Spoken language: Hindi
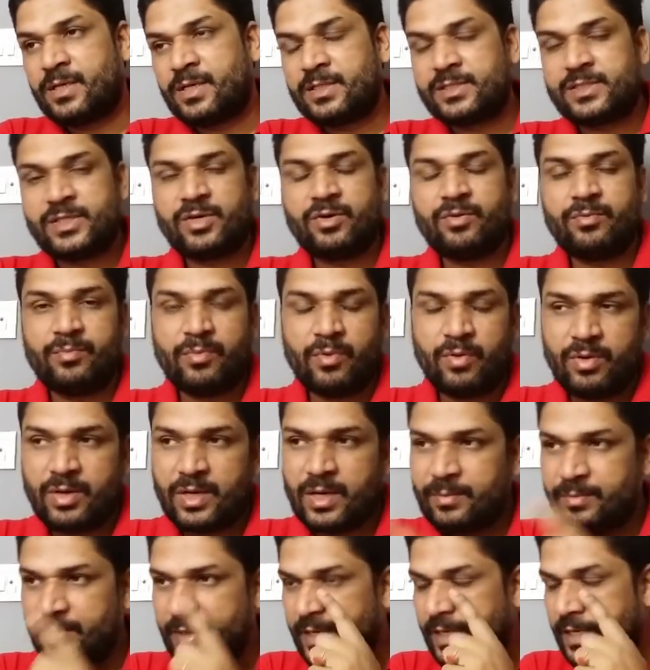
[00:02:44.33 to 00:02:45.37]
किसी को
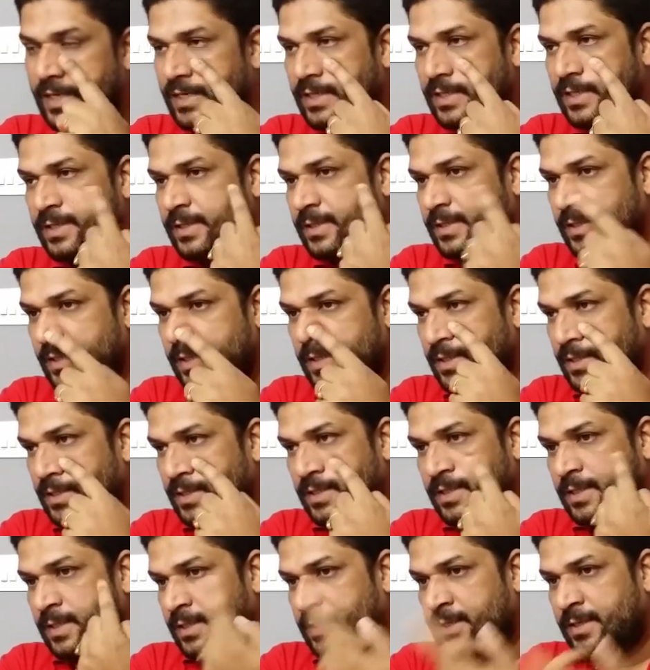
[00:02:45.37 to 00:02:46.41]
बोलना पड़ेगा
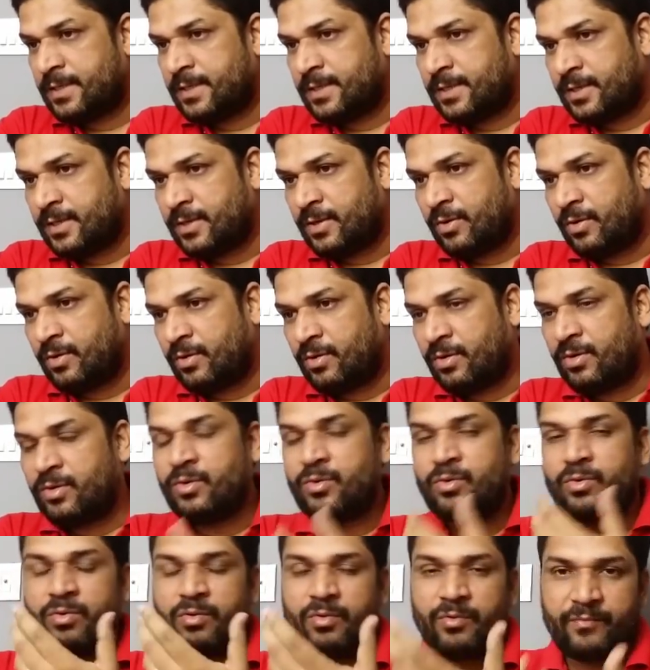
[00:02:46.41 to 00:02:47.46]

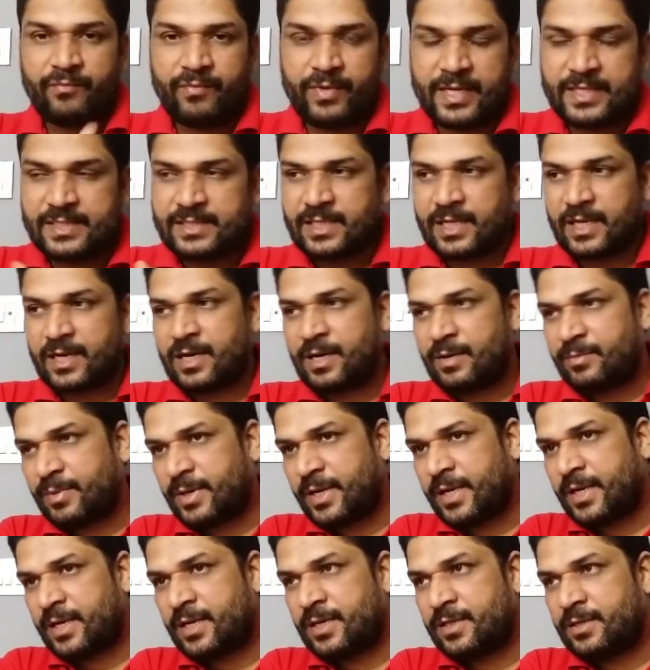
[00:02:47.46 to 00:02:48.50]
लोगों को फेस करना
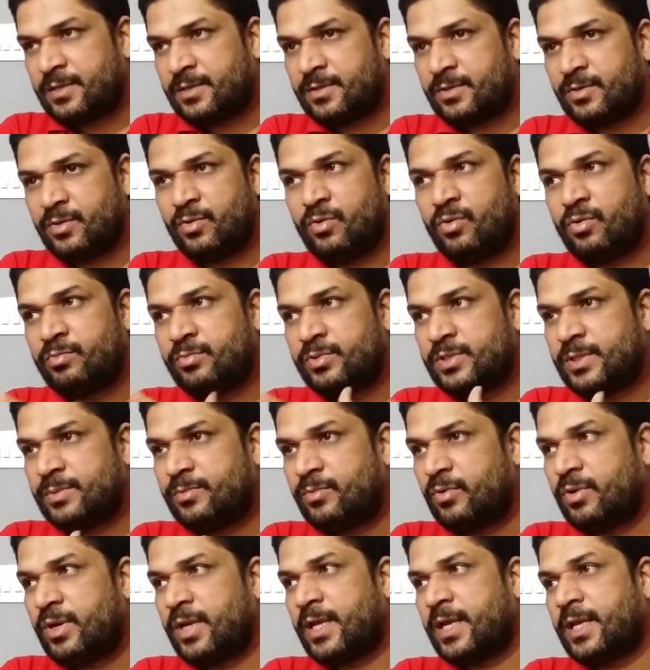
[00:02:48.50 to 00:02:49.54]
पड़ेगा लोग मुझे
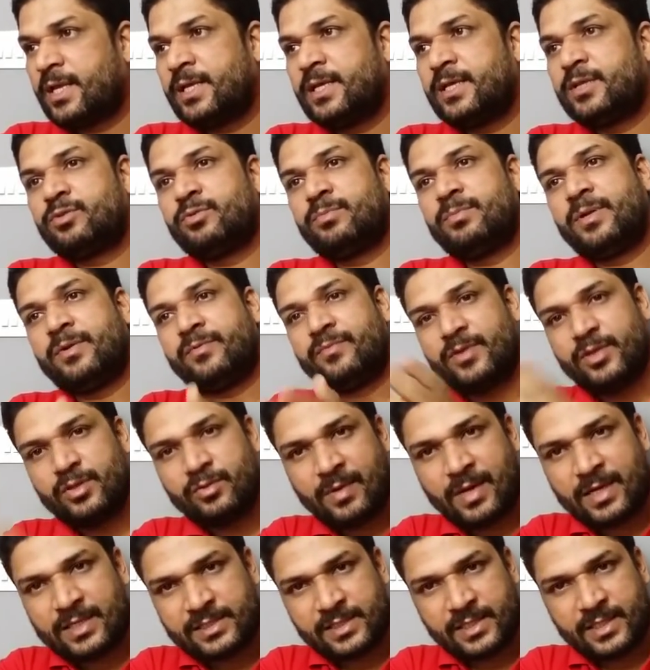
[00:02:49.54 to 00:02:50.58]
बोलेंगे कि ये तुमने फिर
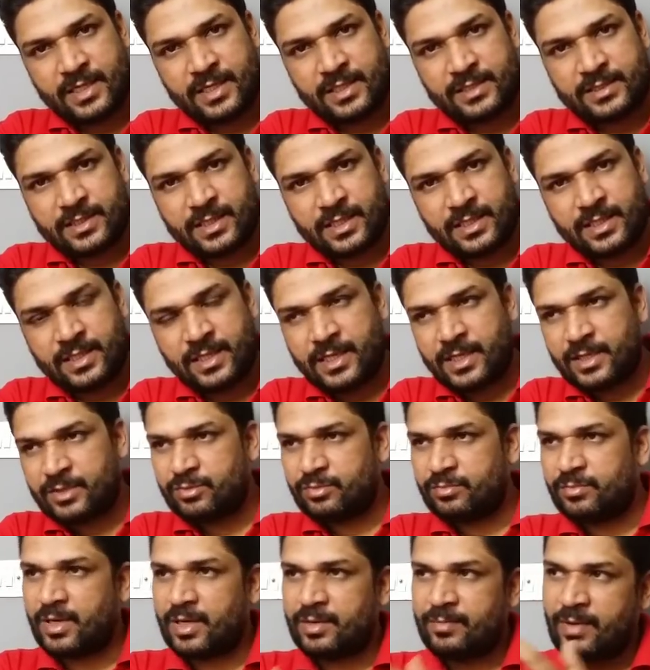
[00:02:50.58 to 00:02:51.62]
दोबारा से गलत कर दिया
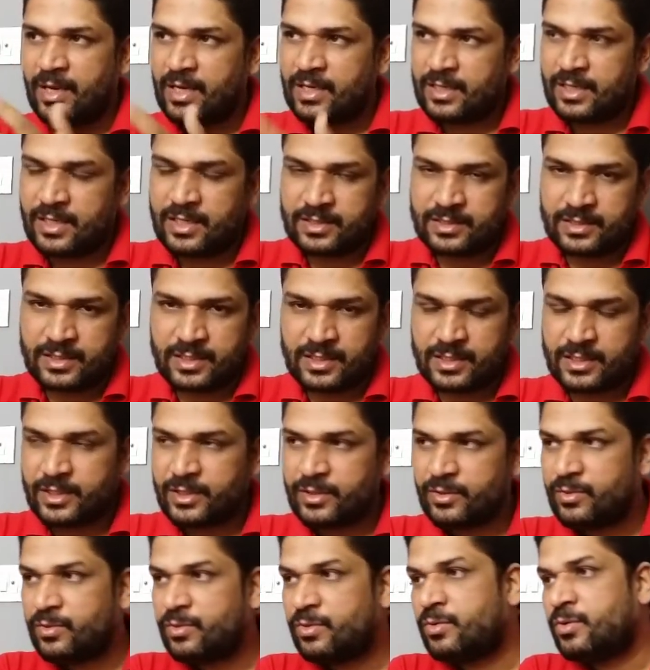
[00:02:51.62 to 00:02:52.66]
तुम हर बार गलत
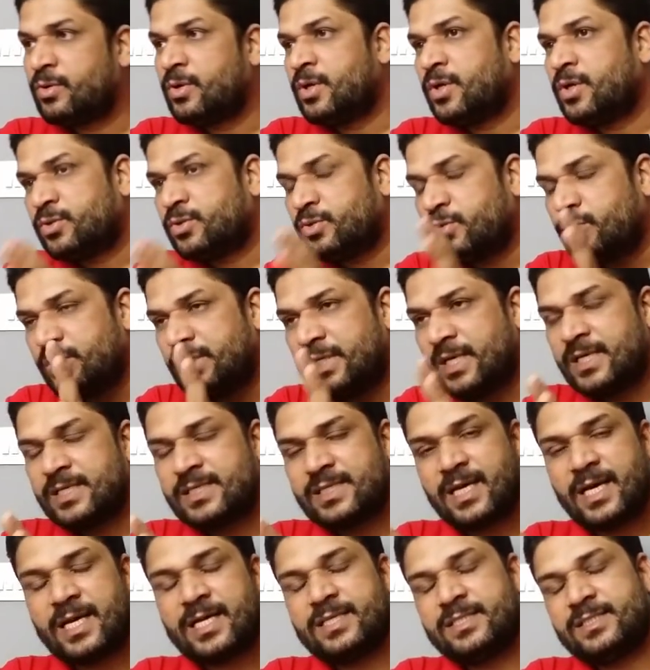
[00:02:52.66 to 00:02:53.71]
करते हो तो ये
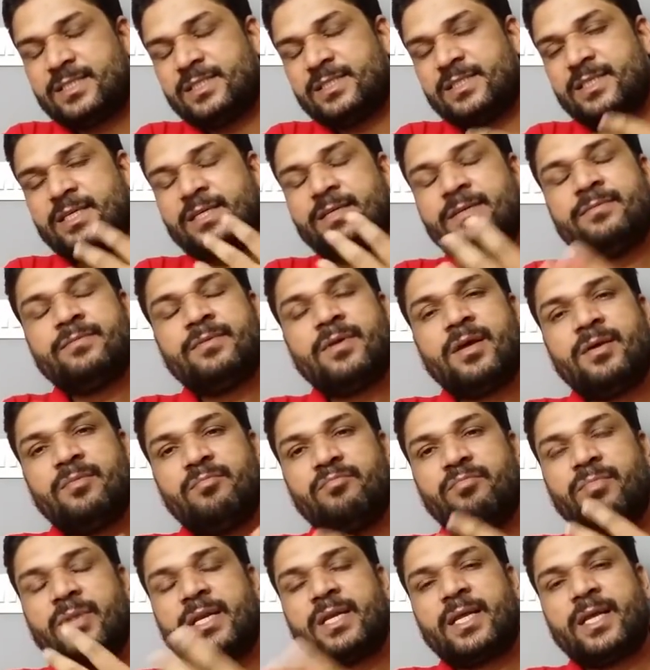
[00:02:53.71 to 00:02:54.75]
सारी
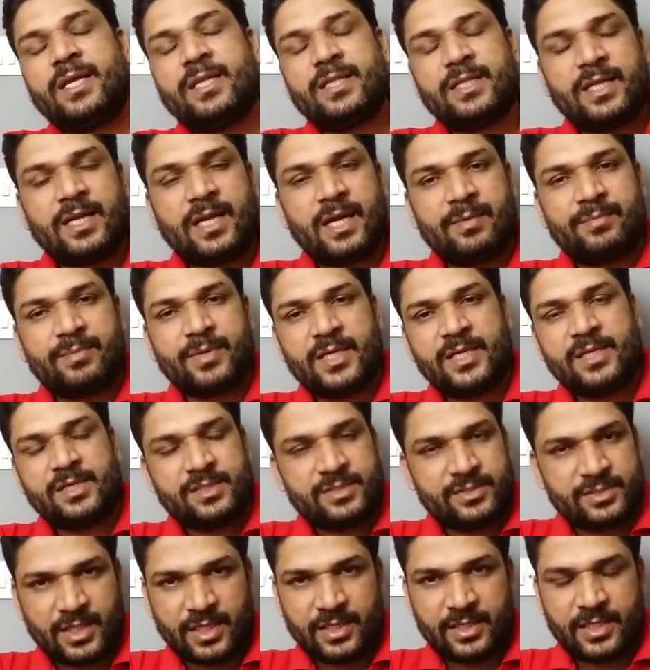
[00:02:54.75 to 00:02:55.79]
चीज़ें मन के अंदर आपके
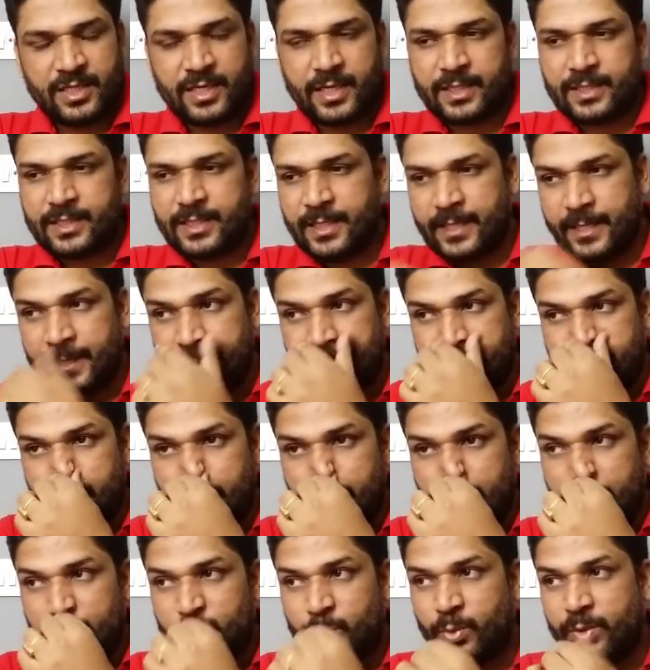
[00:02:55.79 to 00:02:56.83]
चलती रहती हैं
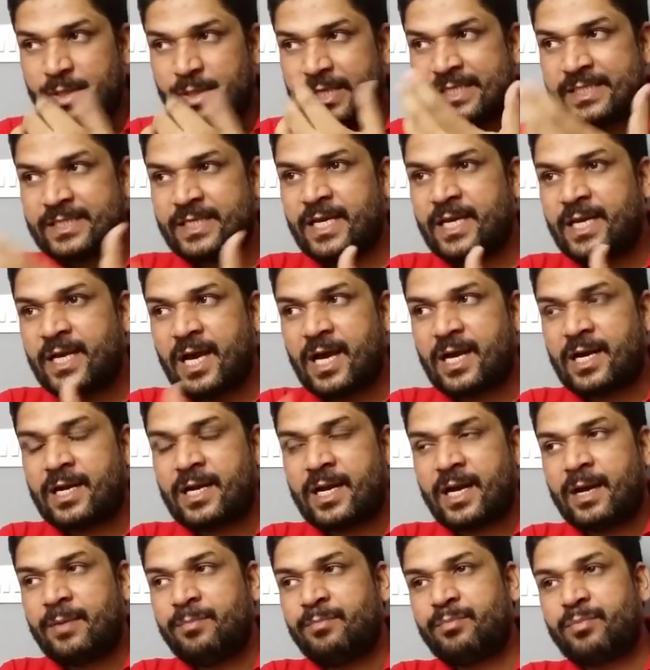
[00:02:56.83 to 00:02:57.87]
तो इसके
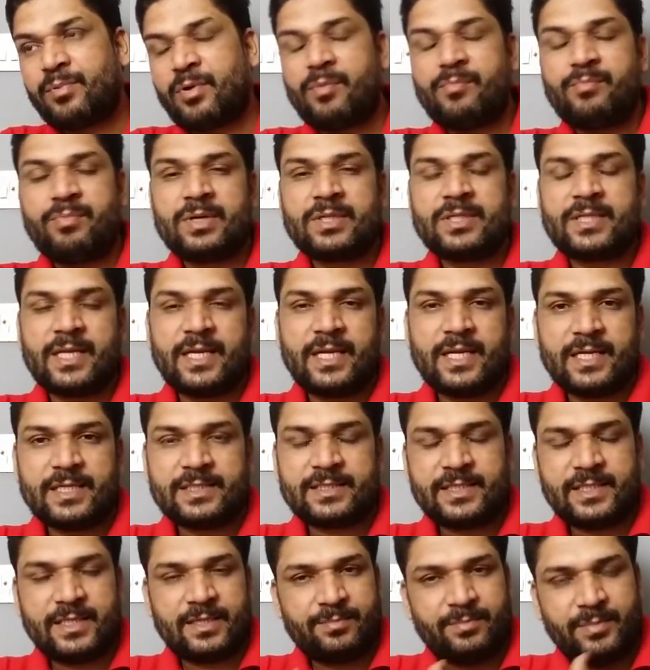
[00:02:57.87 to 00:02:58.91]
कारण आप प्रॉपर तरीके
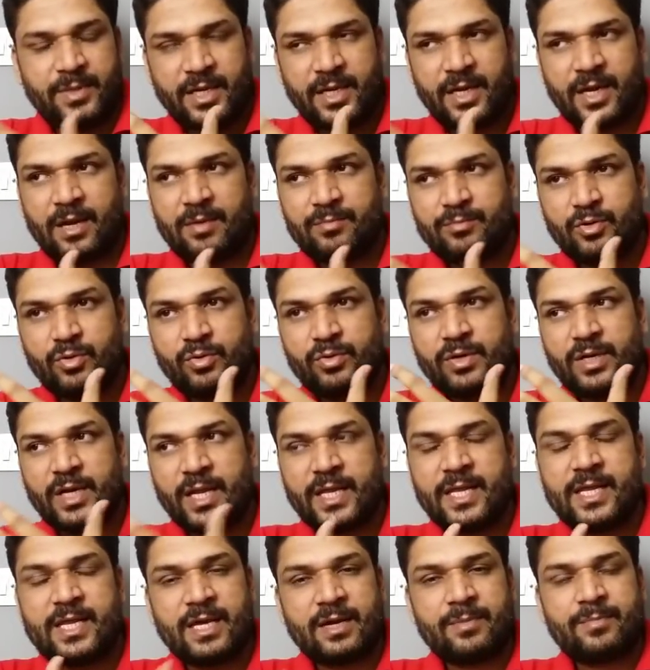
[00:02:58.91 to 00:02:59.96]
से अपने काम को
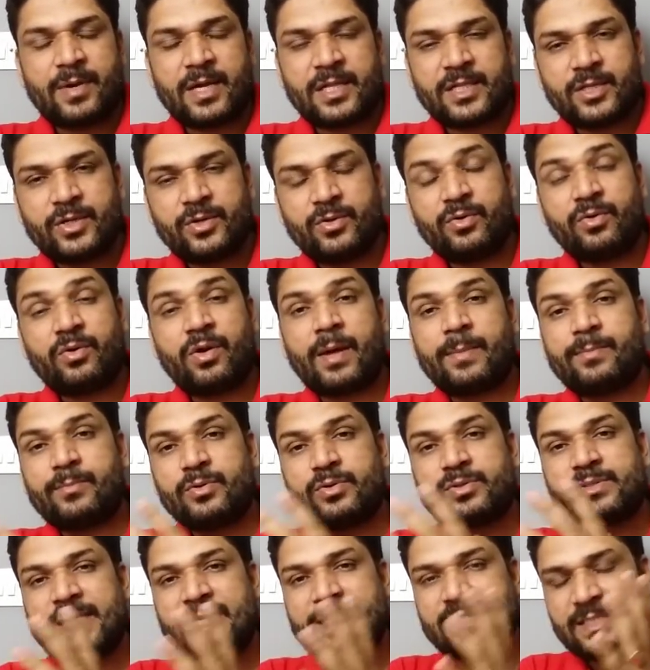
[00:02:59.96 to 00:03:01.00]
नहीं कर पाते हो और
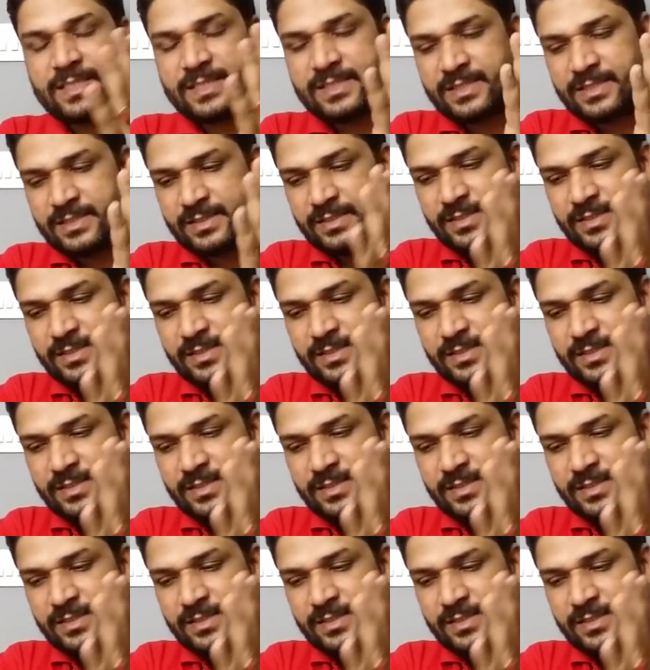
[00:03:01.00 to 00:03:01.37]
आपको सक्सेस